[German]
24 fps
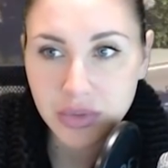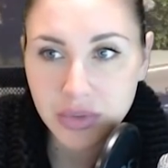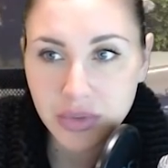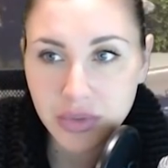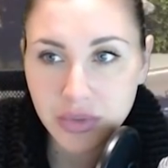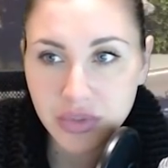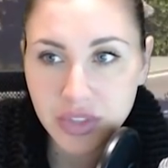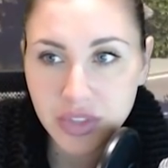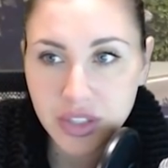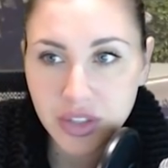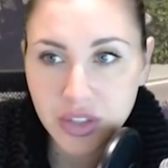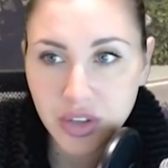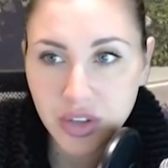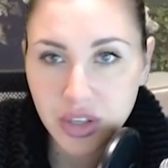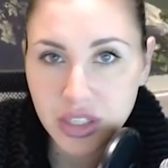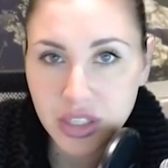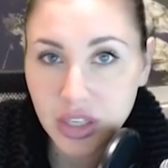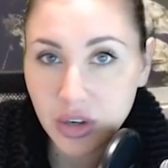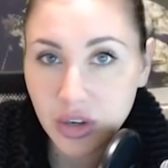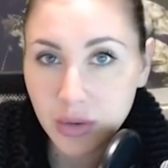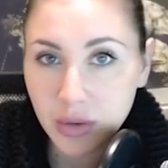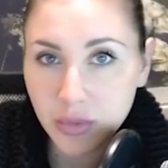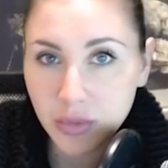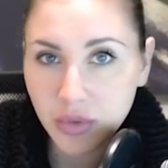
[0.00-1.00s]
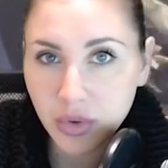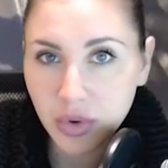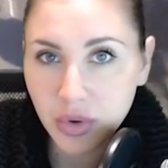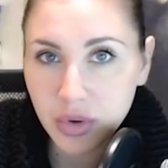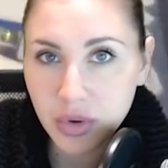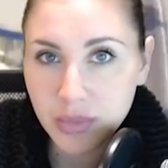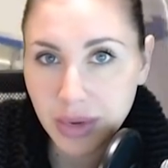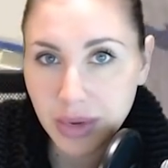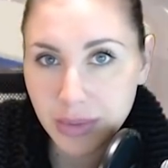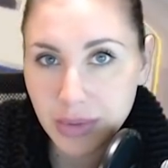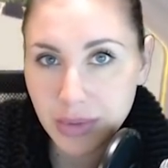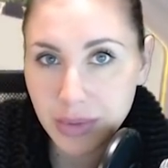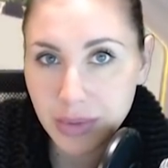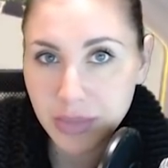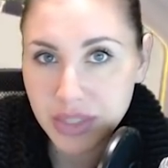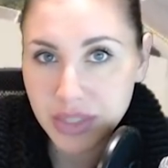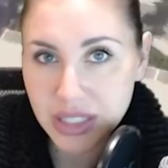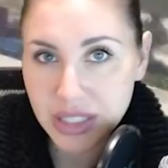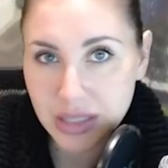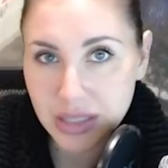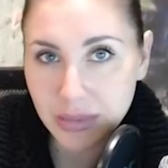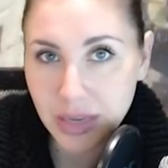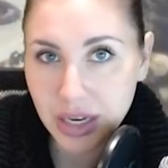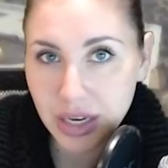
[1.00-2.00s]
mir von vielen Leuten auch empfohlen, mach mal ein
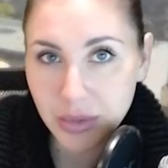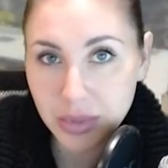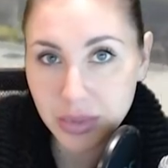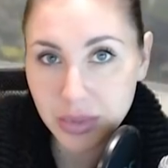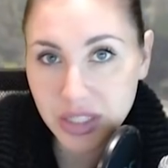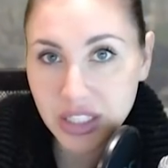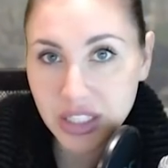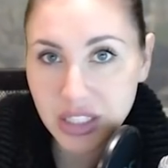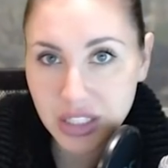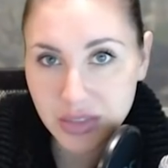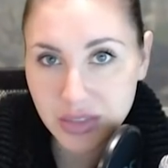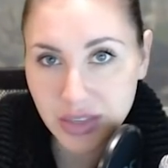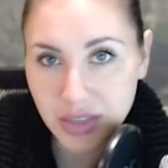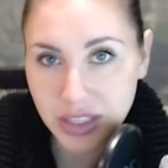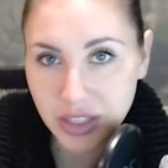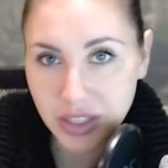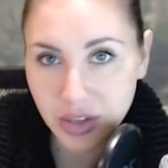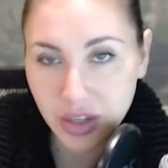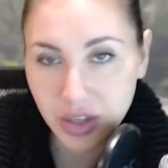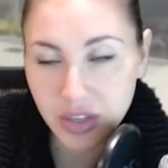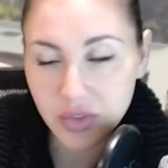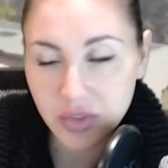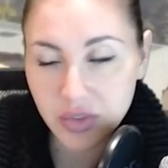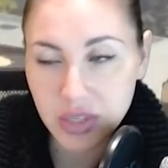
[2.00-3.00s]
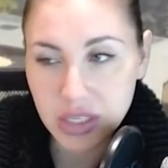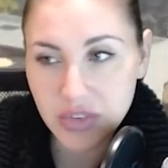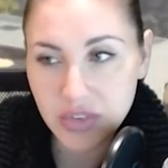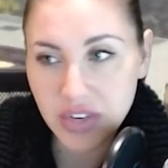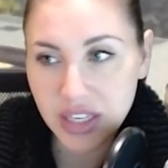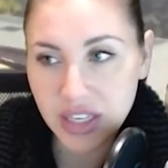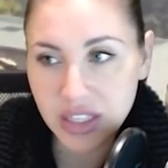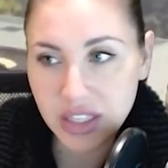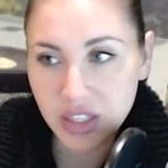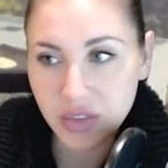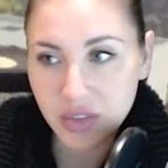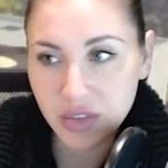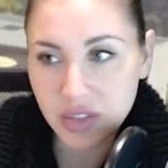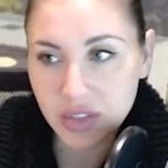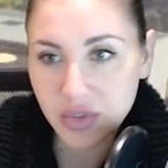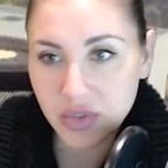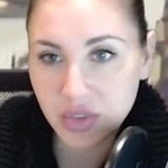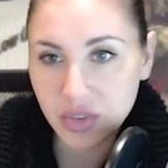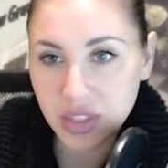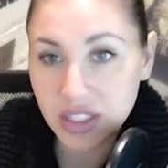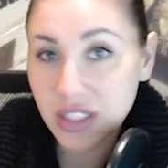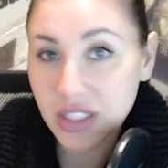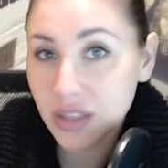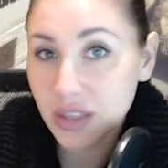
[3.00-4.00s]
bisschen mehr über dich, weil die Leute wollen vielleicht auch was
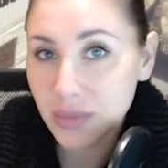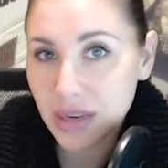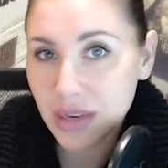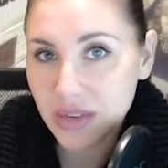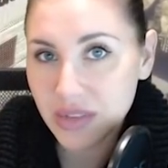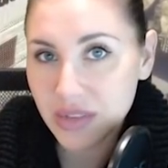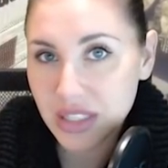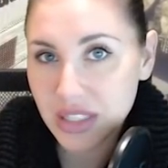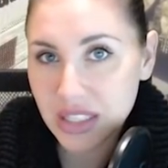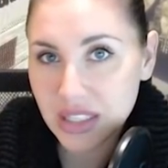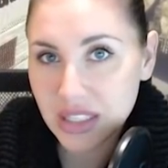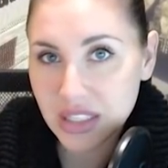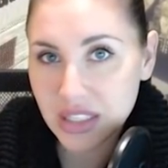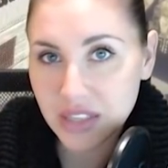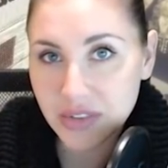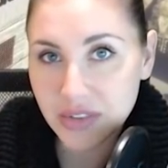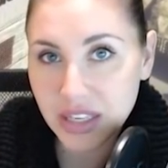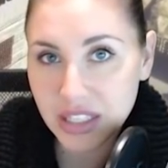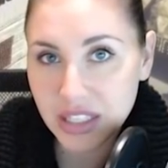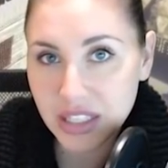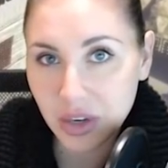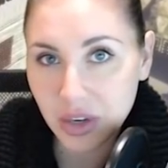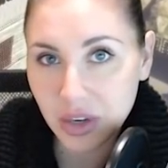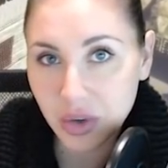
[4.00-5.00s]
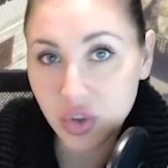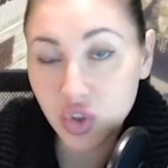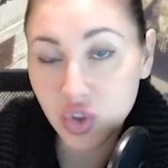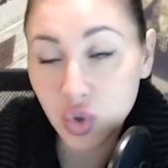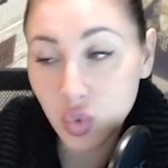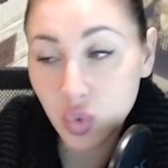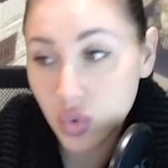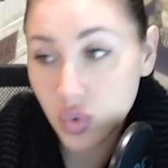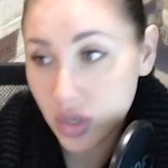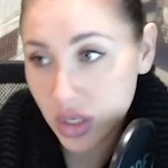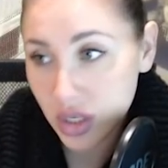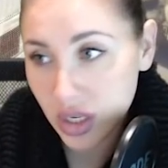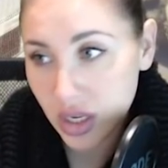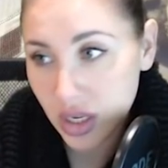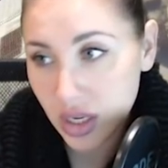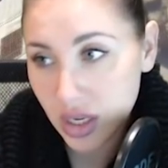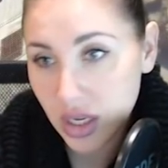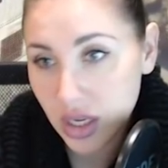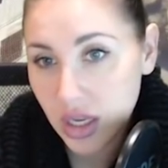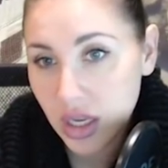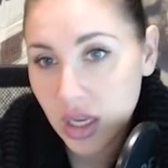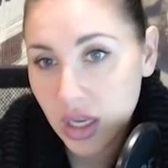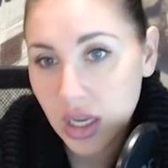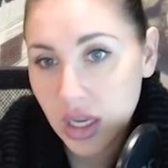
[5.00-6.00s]
von dir mehr wissen. Das werde ich auch tun.
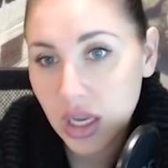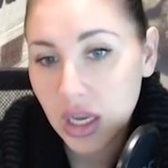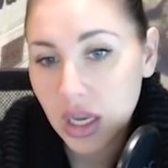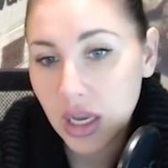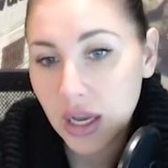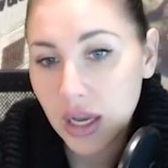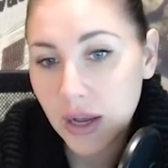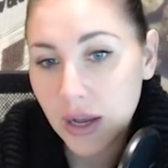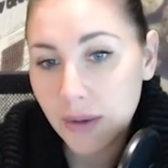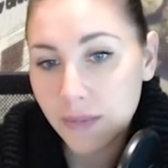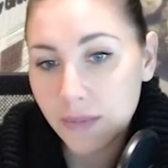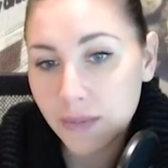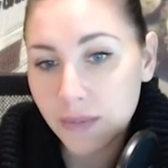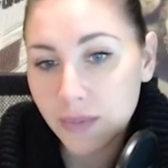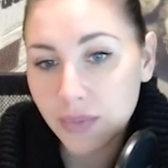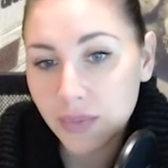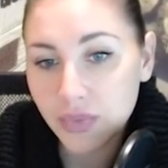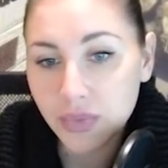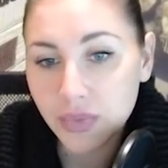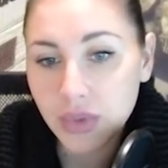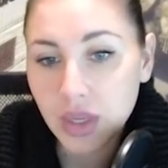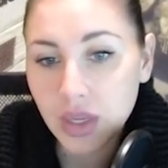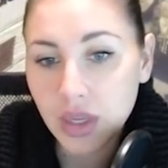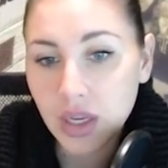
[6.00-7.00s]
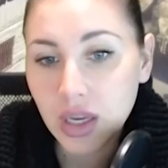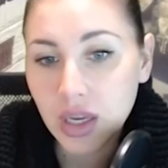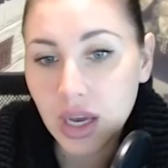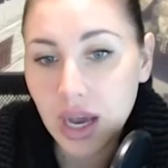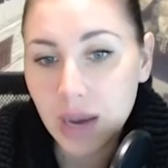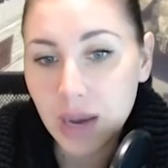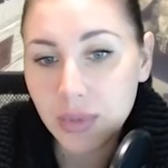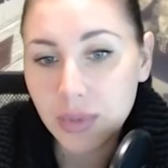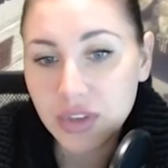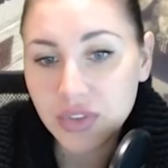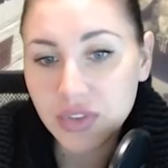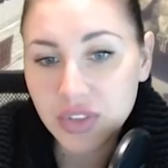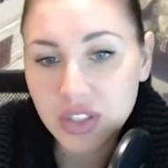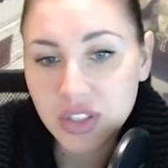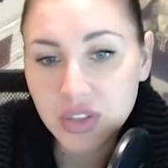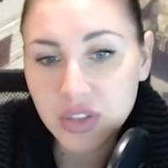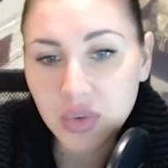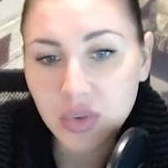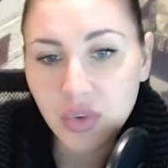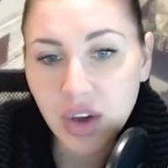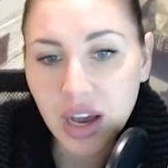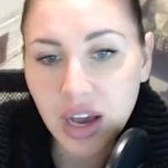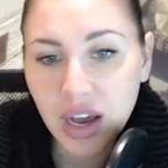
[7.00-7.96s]
Ähm, aber ich finde, so